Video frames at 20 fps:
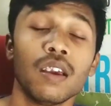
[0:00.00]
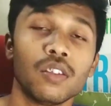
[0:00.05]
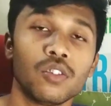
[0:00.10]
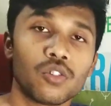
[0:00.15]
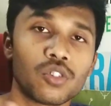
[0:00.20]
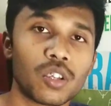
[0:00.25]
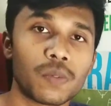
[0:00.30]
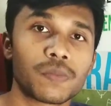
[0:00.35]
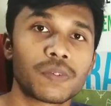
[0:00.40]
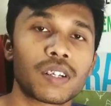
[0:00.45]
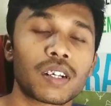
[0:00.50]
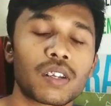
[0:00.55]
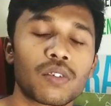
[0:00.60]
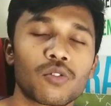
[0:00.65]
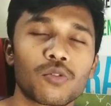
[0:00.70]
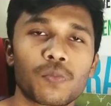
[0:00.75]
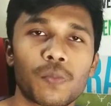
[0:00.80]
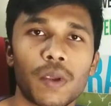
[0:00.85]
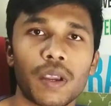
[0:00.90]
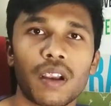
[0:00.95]
जो चिपसेट है
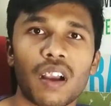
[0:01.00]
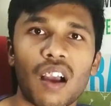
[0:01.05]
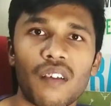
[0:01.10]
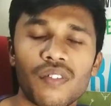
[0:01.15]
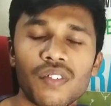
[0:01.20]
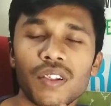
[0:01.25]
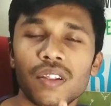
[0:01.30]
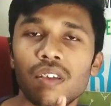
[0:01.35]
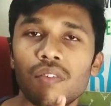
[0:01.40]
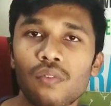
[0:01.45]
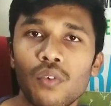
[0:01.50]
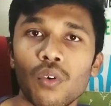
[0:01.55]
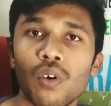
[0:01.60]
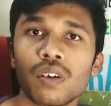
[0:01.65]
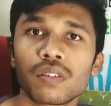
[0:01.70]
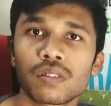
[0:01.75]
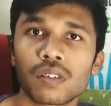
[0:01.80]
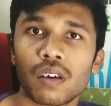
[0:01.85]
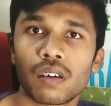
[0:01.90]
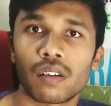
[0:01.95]
उस पर काफ़ी ज़्यादा
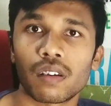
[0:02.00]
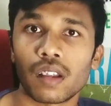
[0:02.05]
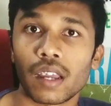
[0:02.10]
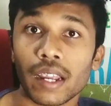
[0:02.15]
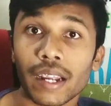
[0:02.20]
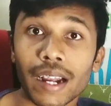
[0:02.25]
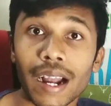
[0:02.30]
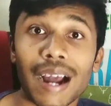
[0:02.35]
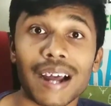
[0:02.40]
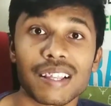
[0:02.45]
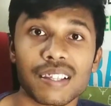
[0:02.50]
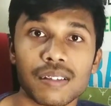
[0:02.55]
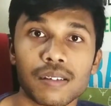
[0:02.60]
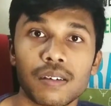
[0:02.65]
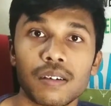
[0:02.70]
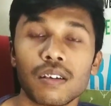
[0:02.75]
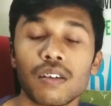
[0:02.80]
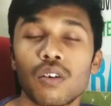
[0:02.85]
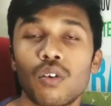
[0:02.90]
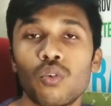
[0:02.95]
फोकस कर रहा है
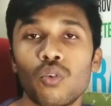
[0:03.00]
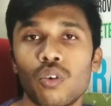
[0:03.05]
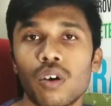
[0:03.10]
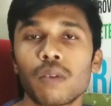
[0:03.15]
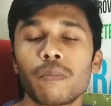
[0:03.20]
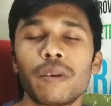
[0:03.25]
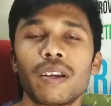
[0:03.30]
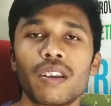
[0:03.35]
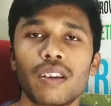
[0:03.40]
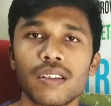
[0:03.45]
खासकर लोअर मिड